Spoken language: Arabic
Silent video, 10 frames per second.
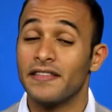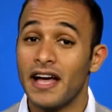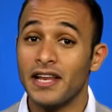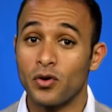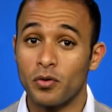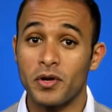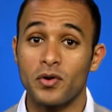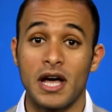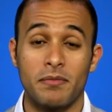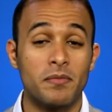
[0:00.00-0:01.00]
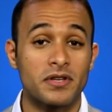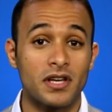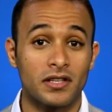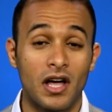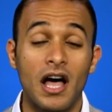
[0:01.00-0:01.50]
دعني أخبرك
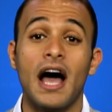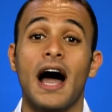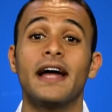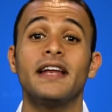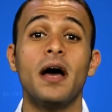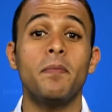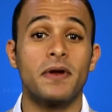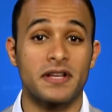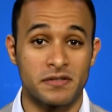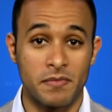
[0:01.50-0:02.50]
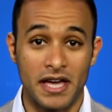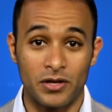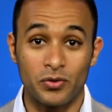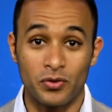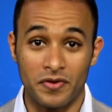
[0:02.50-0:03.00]
ببساطة عن أبرز ما
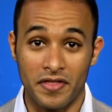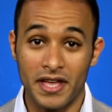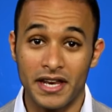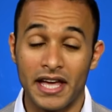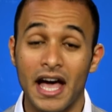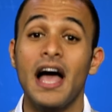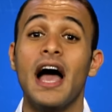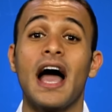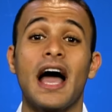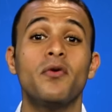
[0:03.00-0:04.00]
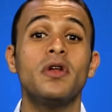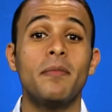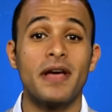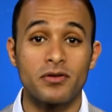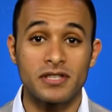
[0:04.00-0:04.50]
يدور في ذهنك
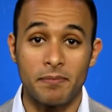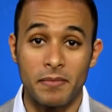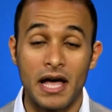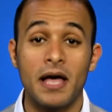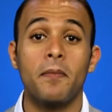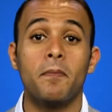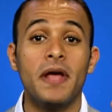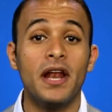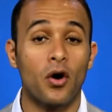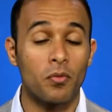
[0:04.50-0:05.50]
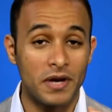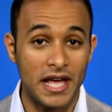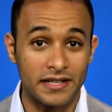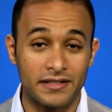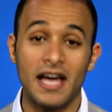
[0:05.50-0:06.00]
حول ما يسمى
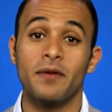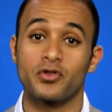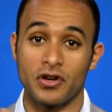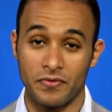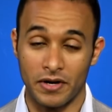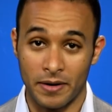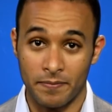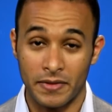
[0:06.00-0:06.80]
بالعملات المشفرة.